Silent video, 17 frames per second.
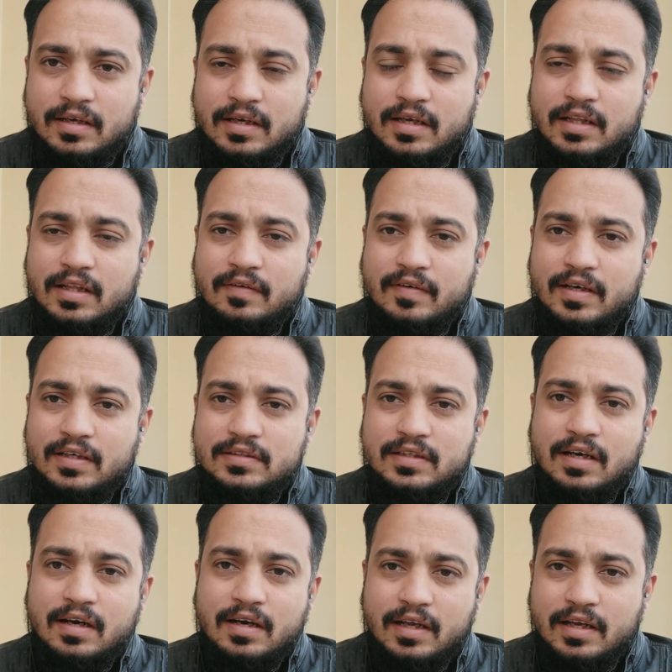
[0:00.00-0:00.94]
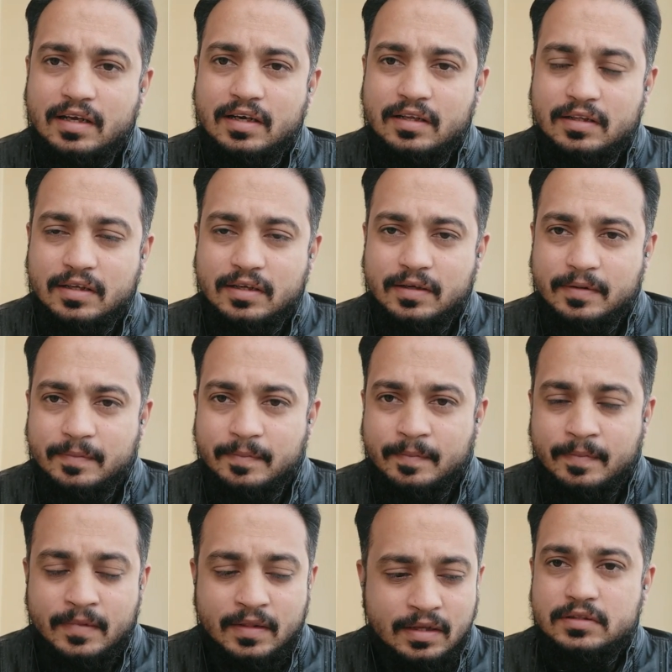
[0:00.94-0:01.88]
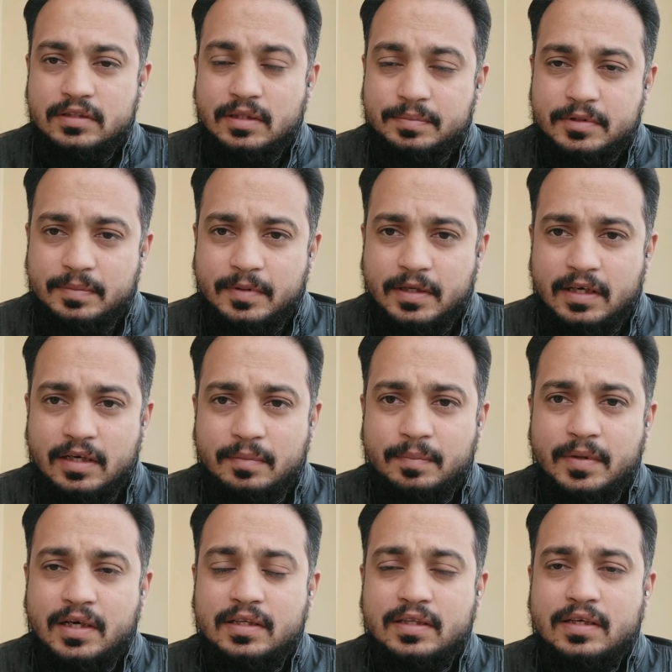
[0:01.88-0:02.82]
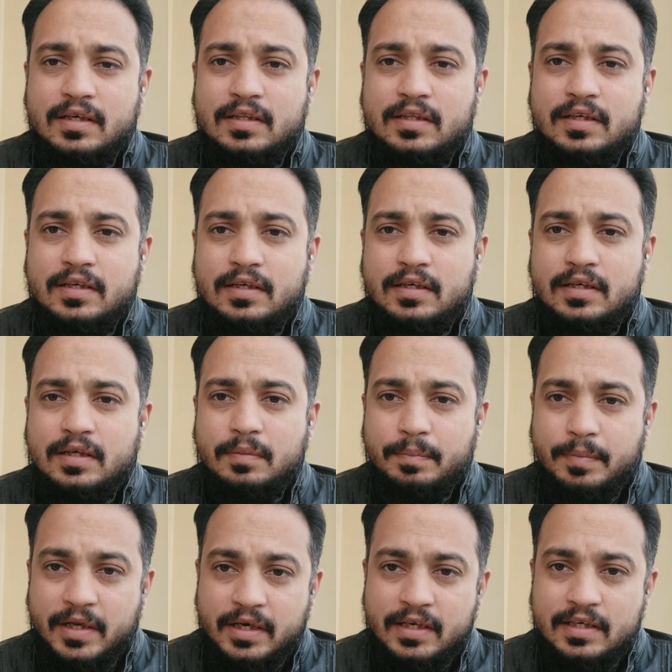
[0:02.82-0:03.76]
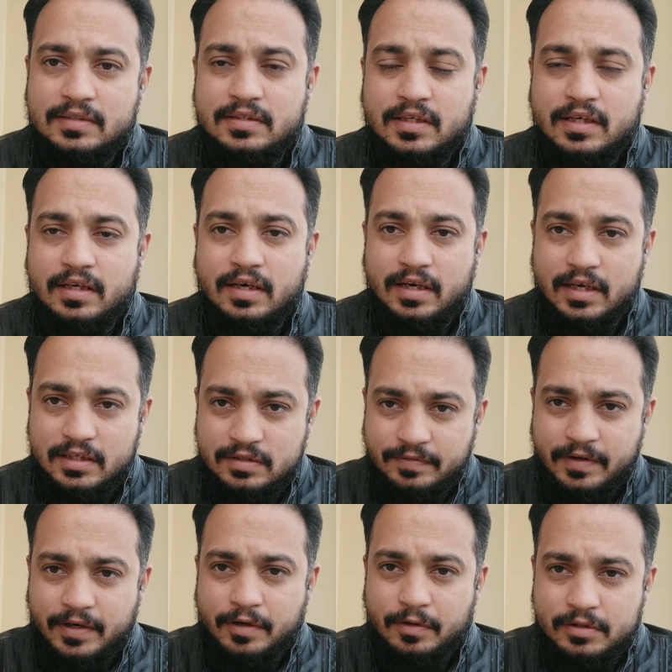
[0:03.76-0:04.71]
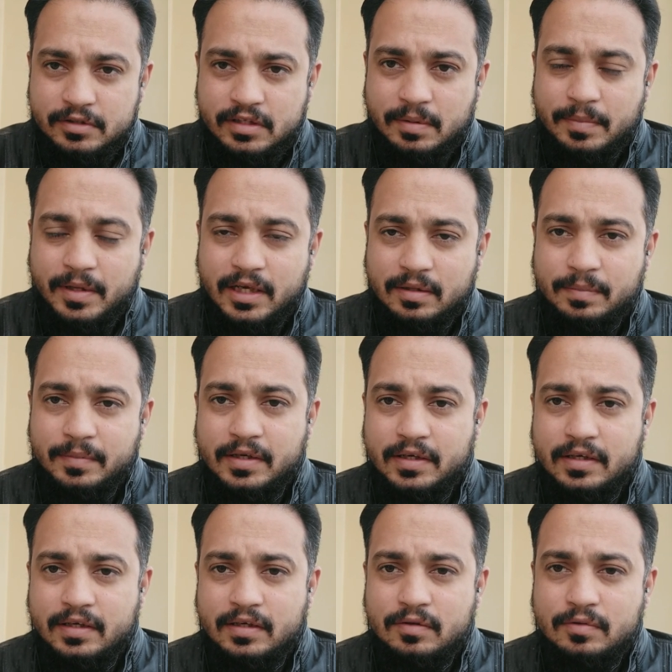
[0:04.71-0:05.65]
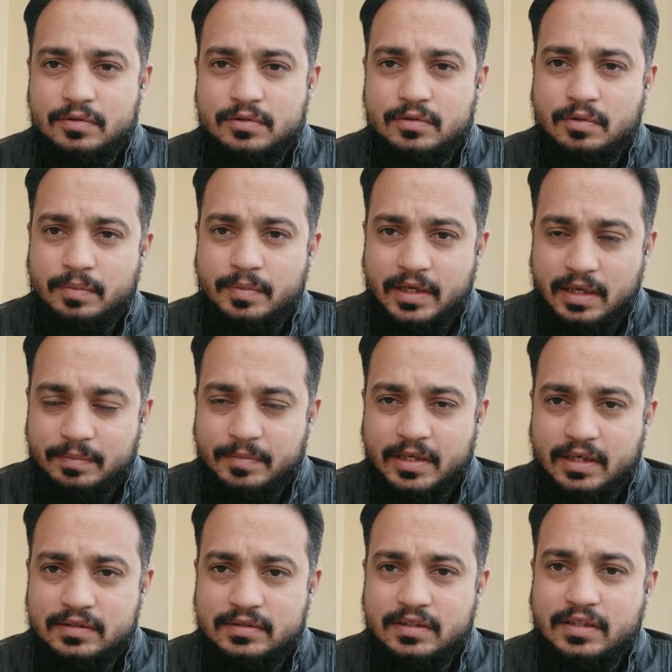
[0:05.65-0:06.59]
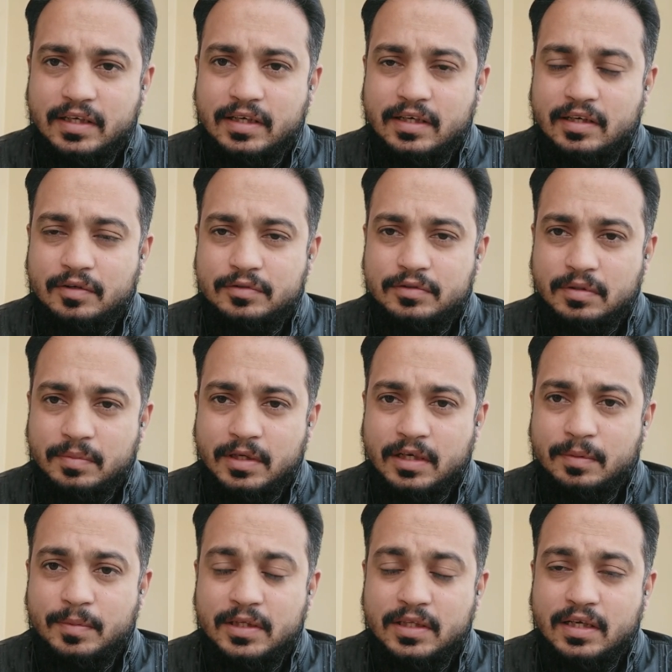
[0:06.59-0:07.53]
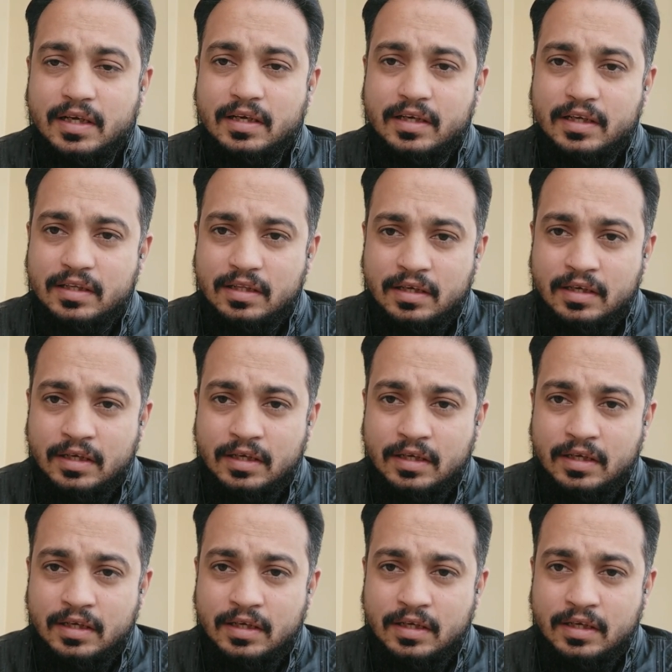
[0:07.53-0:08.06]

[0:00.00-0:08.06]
या दवा असर नहीं करती है सबसे पहले हम बात करते हैं परहेज़ की नेक्स्ट वीडियो इसके बाद में है उसको भी आप ध्यान से देखना उसमें मैंने बताया कि